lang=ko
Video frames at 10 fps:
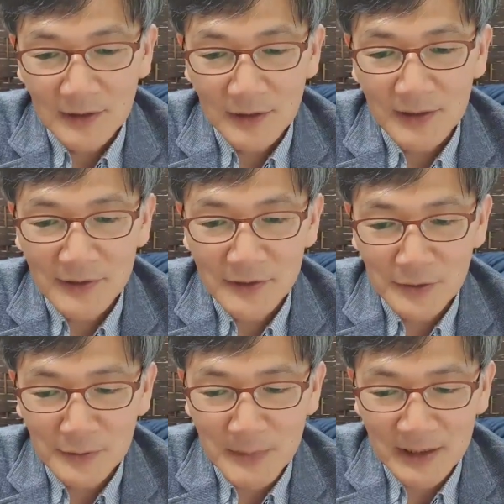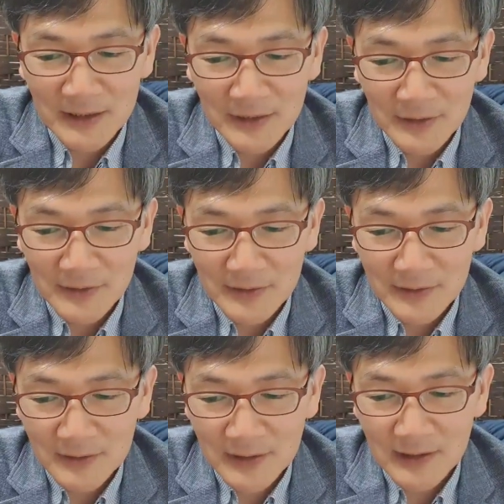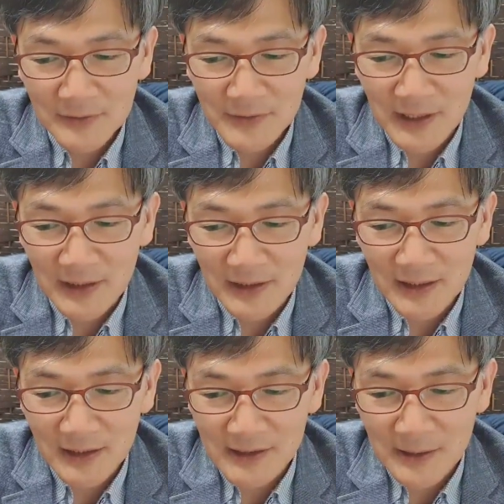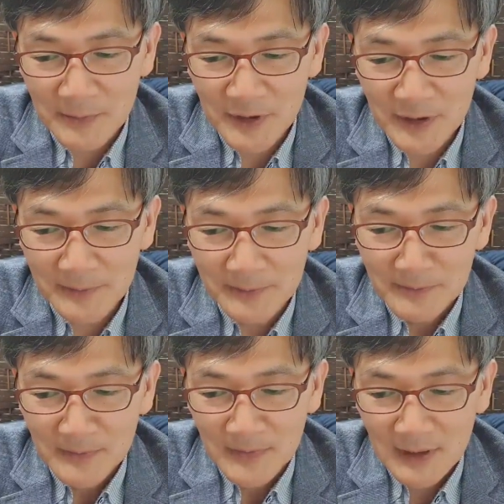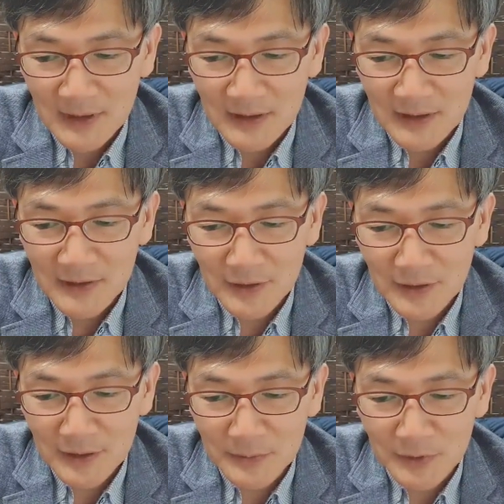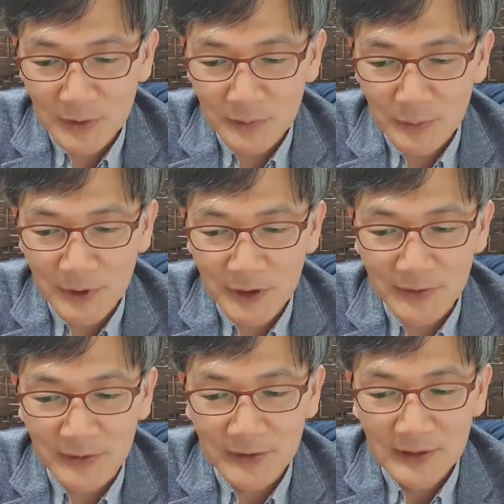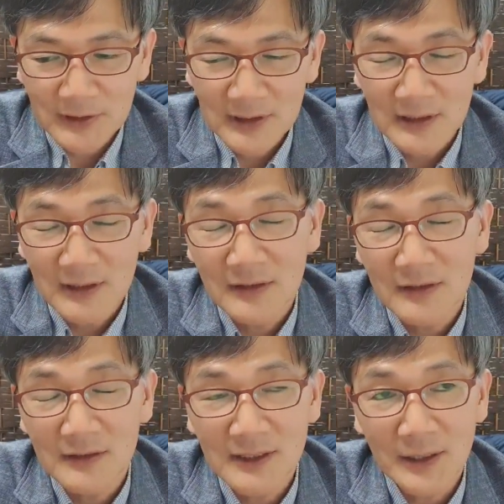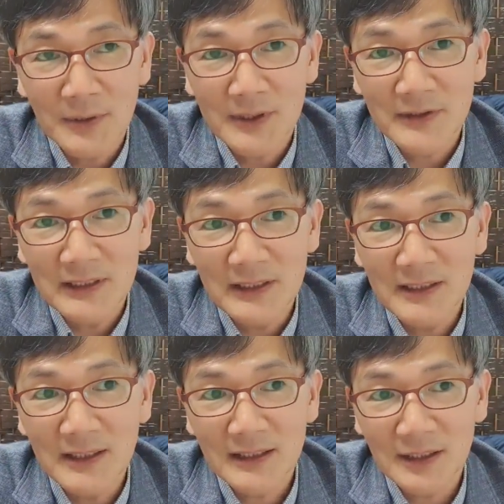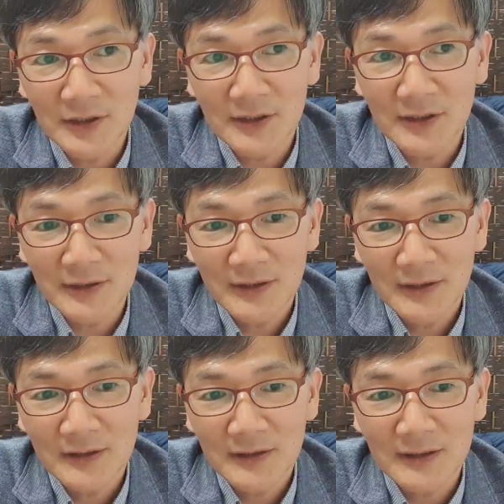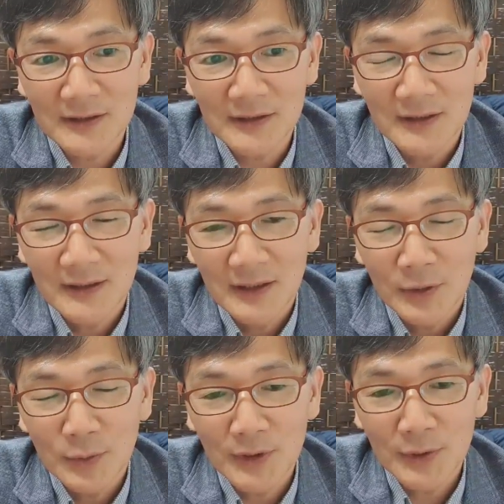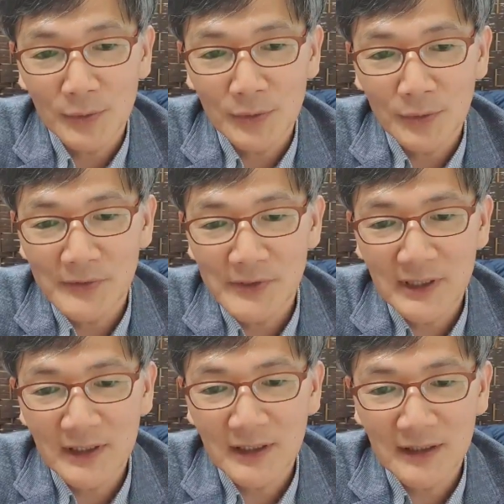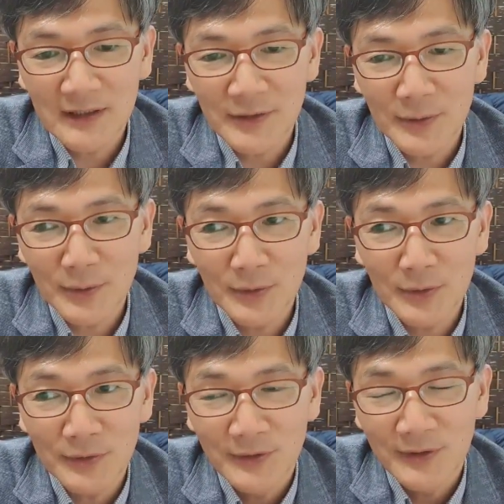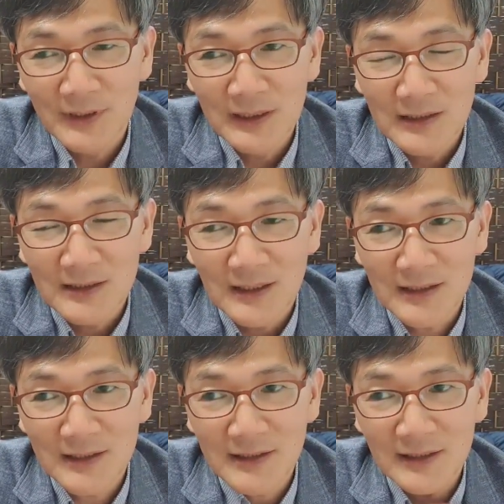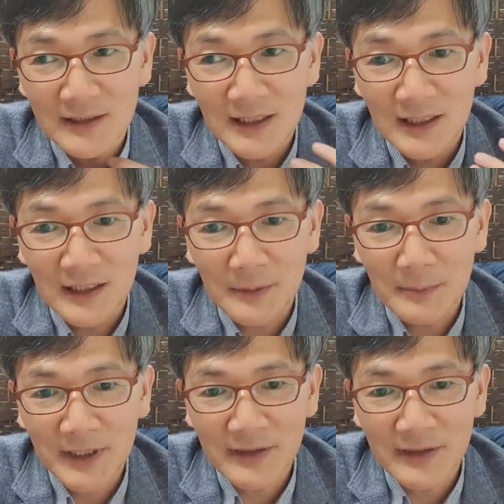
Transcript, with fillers: 근데 여기에서만 이어 끝나는 것이 아니라 32절부터 보면 어, 사도행전 2장에 나왔던 그러니까 교회 공동체가 서로 자기 재산을 다